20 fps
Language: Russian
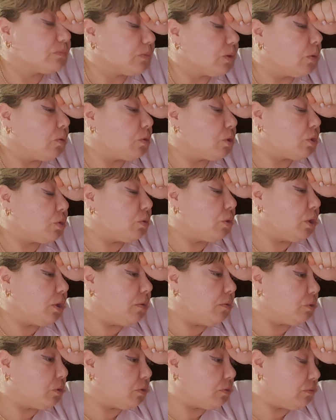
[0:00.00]
Вот сегодня,
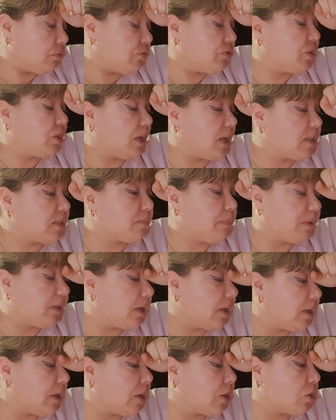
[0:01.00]
вот вчера спала
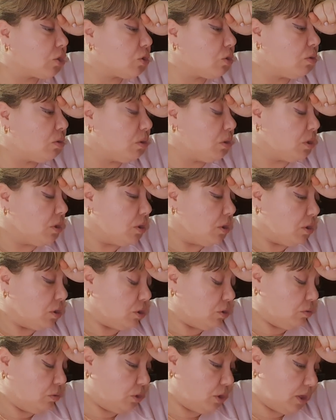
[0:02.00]
хорошо,
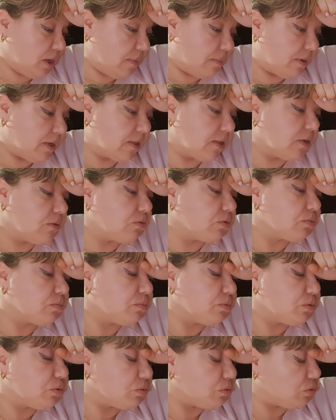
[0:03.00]
сегодня обратно вот
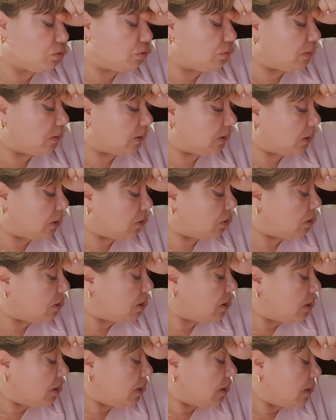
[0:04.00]
буду думать на это.
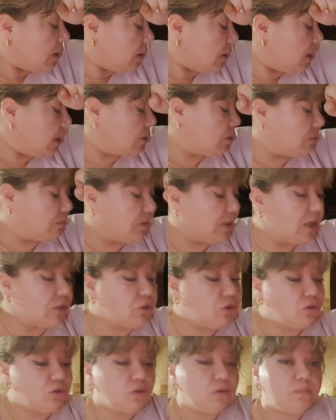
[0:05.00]
Я
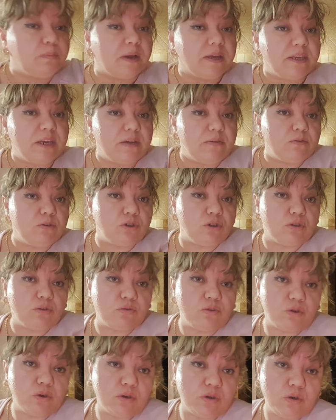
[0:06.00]
чуть-чуть понервничаю,
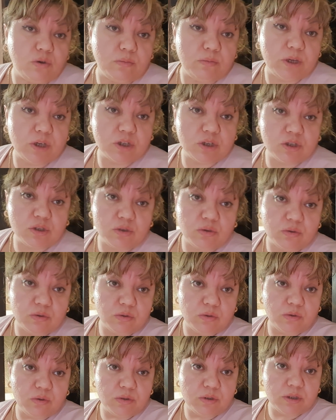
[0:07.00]
девчонки, у меня же сон
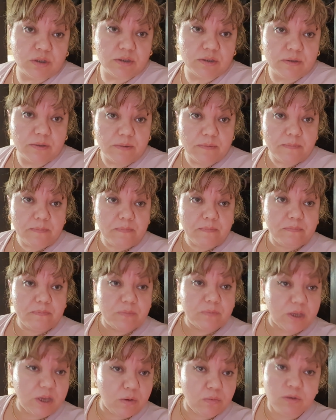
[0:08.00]
уходит.
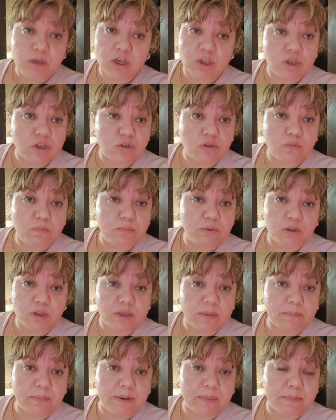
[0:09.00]
И у меня же сон
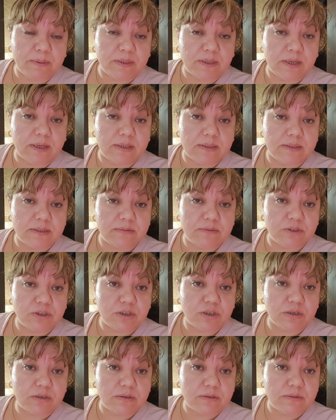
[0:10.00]
просто пропадает,
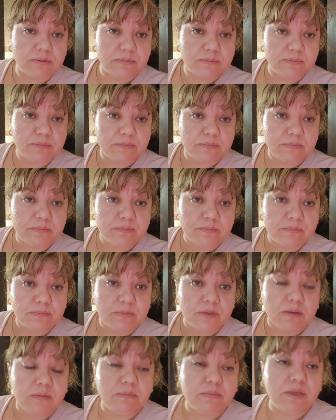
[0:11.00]
девочки.
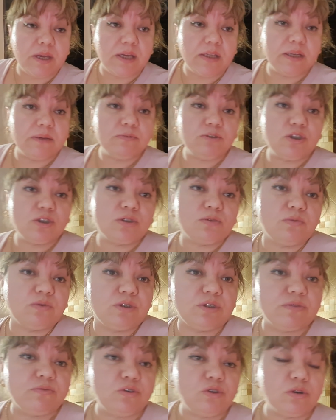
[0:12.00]
Мне Адам через звонит.
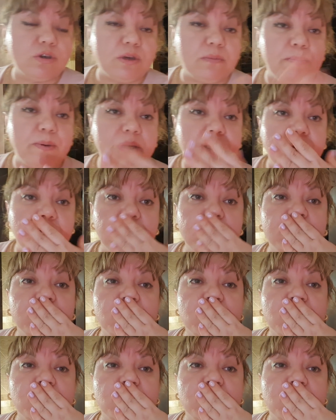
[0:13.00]
Девчонки, пока.